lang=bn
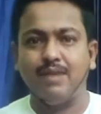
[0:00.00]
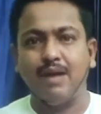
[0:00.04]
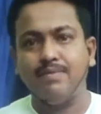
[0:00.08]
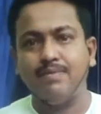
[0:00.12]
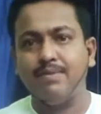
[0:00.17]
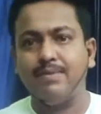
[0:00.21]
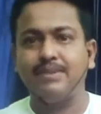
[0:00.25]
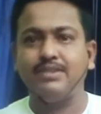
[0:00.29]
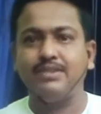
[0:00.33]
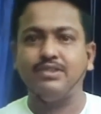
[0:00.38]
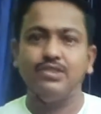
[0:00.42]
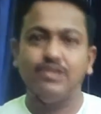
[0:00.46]

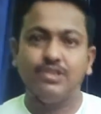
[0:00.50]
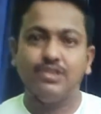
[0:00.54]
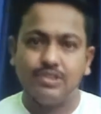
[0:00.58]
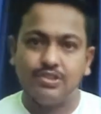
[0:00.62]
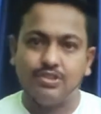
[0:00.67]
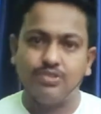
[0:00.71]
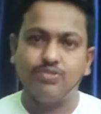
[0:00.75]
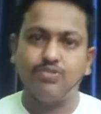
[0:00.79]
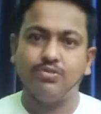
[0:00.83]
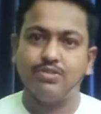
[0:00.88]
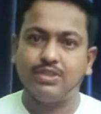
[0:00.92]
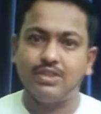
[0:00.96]
একদিন
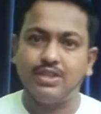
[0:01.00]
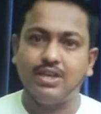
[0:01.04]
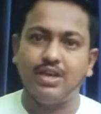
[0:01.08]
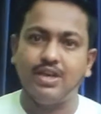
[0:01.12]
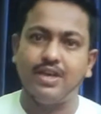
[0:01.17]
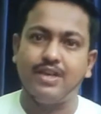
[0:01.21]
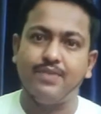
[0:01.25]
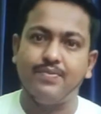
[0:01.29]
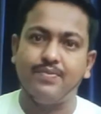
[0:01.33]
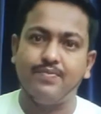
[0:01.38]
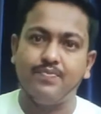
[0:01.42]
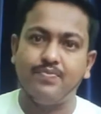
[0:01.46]
যখন
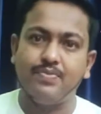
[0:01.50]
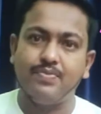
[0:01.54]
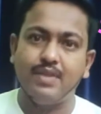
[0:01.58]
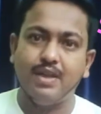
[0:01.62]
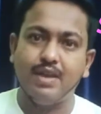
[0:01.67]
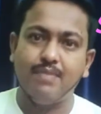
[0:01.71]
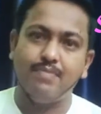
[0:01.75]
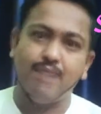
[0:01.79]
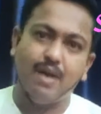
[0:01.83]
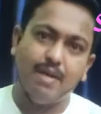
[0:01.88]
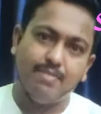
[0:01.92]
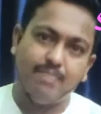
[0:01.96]
তারা
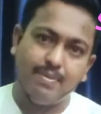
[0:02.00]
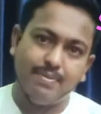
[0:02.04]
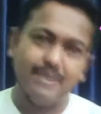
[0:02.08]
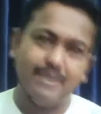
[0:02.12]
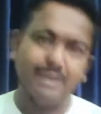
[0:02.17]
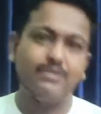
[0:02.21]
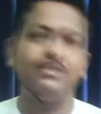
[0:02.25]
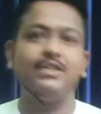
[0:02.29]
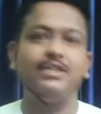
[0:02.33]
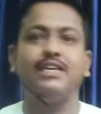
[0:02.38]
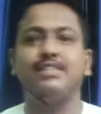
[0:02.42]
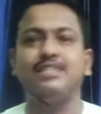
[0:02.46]

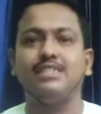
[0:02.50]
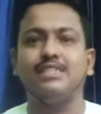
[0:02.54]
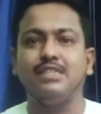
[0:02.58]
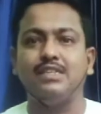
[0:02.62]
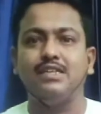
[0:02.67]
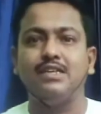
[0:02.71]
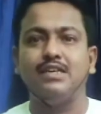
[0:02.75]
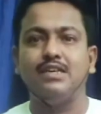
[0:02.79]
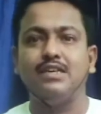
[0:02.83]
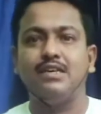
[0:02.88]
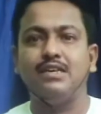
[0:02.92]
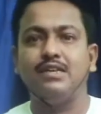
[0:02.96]
তাদের
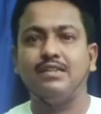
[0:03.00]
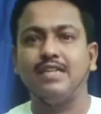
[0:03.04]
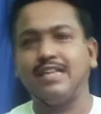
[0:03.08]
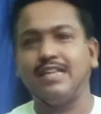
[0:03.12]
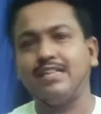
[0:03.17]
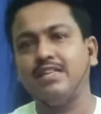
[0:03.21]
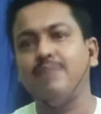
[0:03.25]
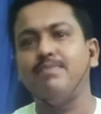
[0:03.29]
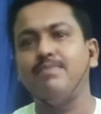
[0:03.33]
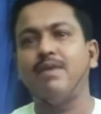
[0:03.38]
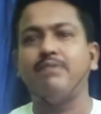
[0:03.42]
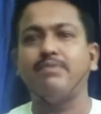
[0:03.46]

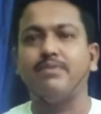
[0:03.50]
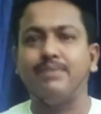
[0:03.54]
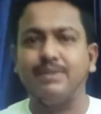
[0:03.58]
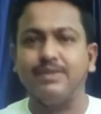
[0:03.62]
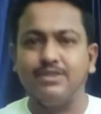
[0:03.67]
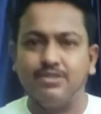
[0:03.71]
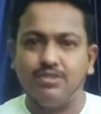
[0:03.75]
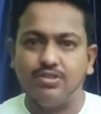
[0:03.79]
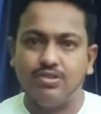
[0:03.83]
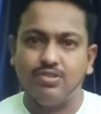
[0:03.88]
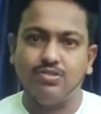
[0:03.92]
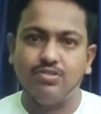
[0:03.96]
ফর্মাল
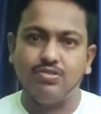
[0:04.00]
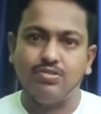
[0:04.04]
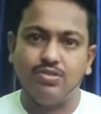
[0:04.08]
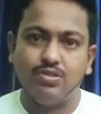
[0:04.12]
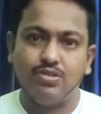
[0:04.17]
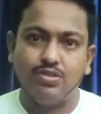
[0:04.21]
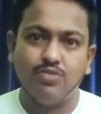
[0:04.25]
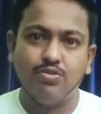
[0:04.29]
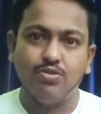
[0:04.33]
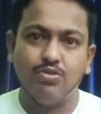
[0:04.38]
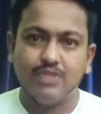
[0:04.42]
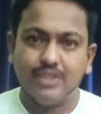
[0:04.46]
এডুকেশন
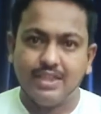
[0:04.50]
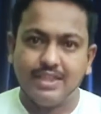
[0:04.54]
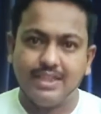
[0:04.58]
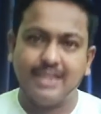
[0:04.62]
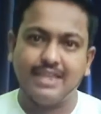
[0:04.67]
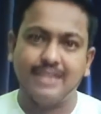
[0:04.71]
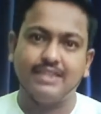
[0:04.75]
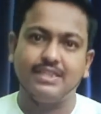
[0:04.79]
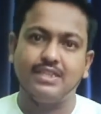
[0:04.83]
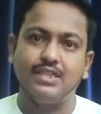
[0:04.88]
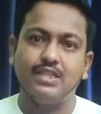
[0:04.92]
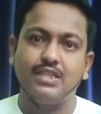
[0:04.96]

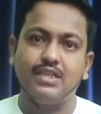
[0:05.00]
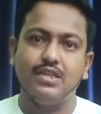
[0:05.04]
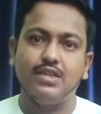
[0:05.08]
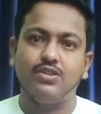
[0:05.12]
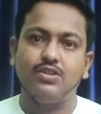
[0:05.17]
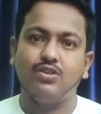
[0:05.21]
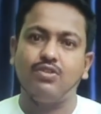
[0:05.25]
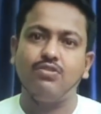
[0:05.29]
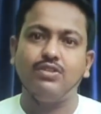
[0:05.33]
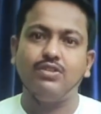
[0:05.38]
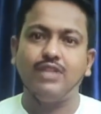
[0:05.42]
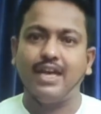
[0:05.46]
শেষ করে
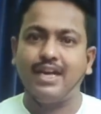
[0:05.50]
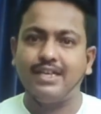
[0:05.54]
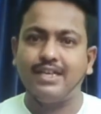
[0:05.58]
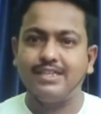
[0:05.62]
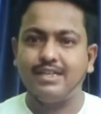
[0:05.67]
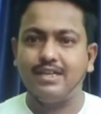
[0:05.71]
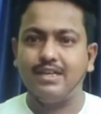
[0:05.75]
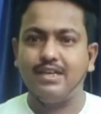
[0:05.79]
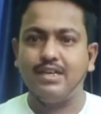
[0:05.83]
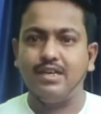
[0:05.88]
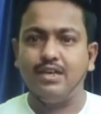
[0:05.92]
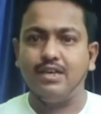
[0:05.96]

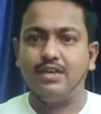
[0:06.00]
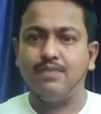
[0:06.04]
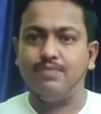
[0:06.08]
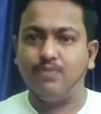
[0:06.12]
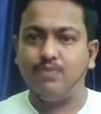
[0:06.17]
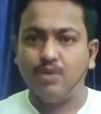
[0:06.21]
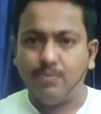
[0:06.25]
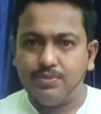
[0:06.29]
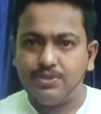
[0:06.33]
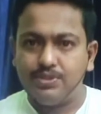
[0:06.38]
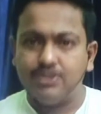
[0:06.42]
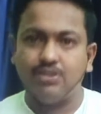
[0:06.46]
তারা
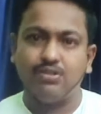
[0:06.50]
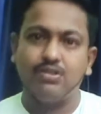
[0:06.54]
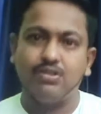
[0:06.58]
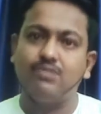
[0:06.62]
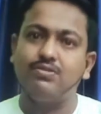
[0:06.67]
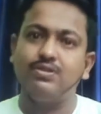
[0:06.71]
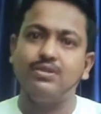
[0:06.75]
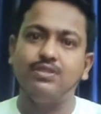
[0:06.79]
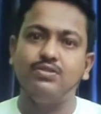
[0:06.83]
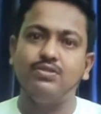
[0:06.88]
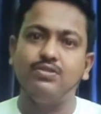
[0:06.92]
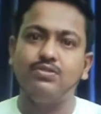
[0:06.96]

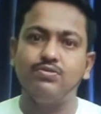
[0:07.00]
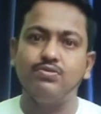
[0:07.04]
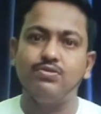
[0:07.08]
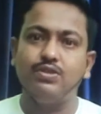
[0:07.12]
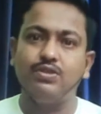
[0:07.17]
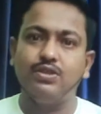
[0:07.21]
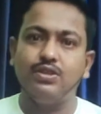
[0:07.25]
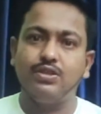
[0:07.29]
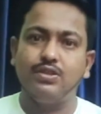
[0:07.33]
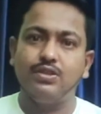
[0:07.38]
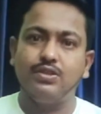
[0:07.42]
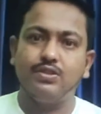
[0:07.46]
যে একটা
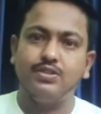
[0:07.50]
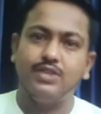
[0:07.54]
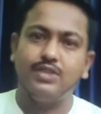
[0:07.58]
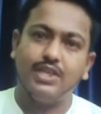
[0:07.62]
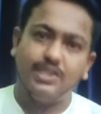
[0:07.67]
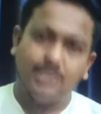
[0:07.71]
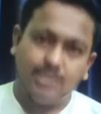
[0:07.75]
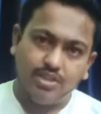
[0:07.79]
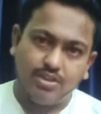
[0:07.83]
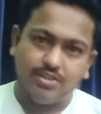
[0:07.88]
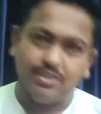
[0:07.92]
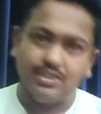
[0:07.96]

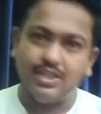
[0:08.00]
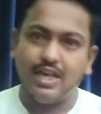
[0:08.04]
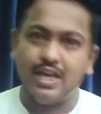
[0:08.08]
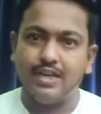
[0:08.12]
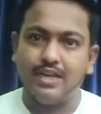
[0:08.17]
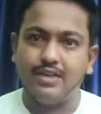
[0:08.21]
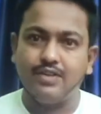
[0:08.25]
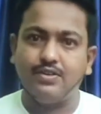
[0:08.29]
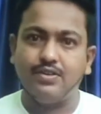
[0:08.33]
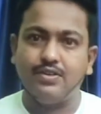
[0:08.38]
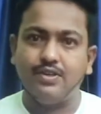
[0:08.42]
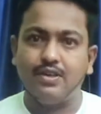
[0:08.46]

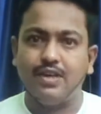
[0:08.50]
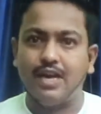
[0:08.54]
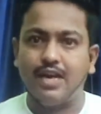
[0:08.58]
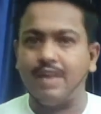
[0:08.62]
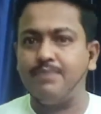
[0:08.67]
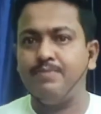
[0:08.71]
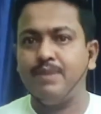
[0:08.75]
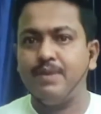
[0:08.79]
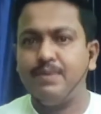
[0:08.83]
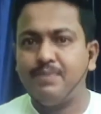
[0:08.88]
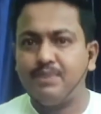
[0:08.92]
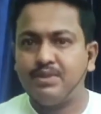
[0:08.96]
কোনো
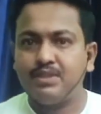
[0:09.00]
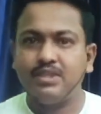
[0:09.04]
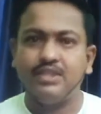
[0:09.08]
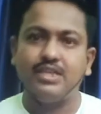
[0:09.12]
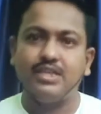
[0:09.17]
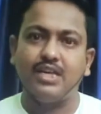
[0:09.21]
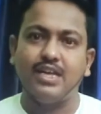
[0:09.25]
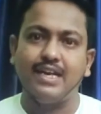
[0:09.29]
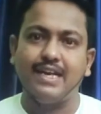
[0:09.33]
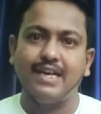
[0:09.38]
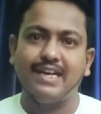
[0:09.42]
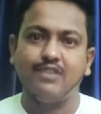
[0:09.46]

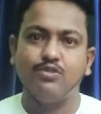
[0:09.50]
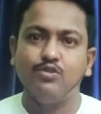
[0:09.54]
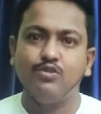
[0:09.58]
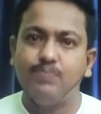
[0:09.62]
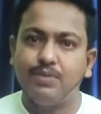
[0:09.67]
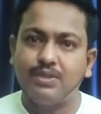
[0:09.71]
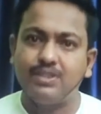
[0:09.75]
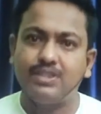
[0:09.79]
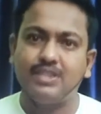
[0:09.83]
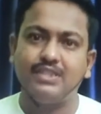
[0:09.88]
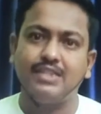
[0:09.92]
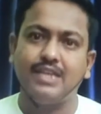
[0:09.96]
মানি
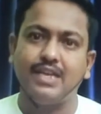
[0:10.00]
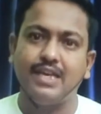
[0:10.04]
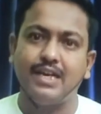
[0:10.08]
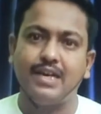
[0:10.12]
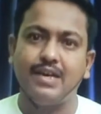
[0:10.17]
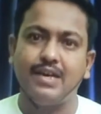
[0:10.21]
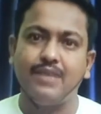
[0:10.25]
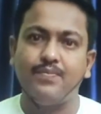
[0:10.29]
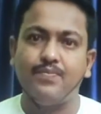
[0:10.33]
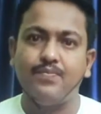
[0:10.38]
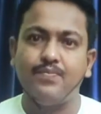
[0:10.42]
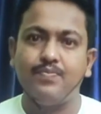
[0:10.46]
আর্ন
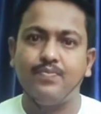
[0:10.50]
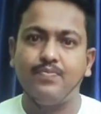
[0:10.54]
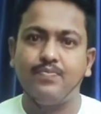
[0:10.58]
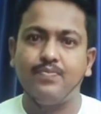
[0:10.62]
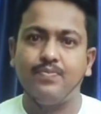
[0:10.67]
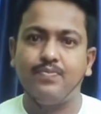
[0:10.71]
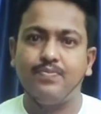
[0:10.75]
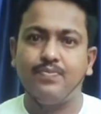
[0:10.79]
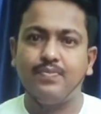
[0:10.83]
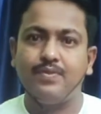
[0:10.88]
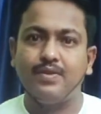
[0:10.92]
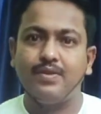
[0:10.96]
অর্থ
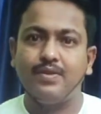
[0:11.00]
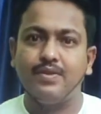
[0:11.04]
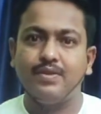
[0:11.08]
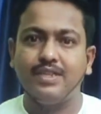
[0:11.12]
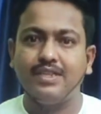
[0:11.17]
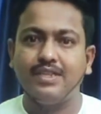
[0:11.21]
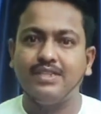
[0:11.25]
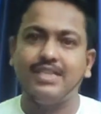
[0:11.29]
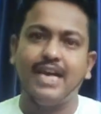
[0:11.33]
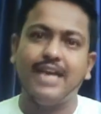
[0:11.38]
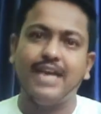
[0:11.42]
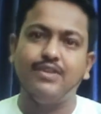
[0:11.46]
উপার্জনের
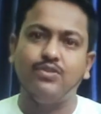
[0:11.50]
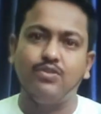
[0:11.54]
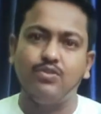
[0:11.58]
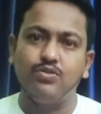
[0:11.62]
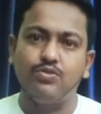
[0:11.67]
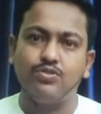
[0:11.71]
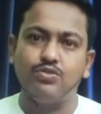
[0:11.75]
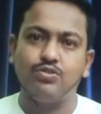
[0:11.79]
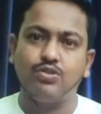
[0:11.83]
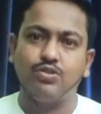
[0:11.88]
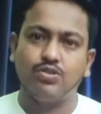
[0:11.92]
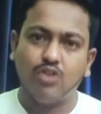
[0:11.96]
কাজে যখন
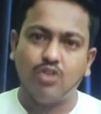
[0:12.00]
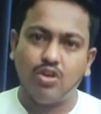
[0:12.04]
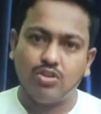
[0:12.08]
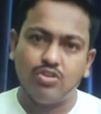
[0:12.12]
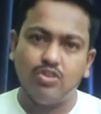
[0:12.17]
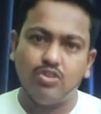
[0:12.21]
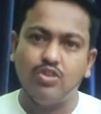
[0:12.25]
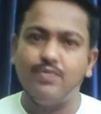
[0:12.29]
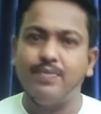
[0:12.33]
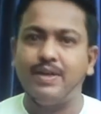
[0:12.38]
নিযুক্ত হয়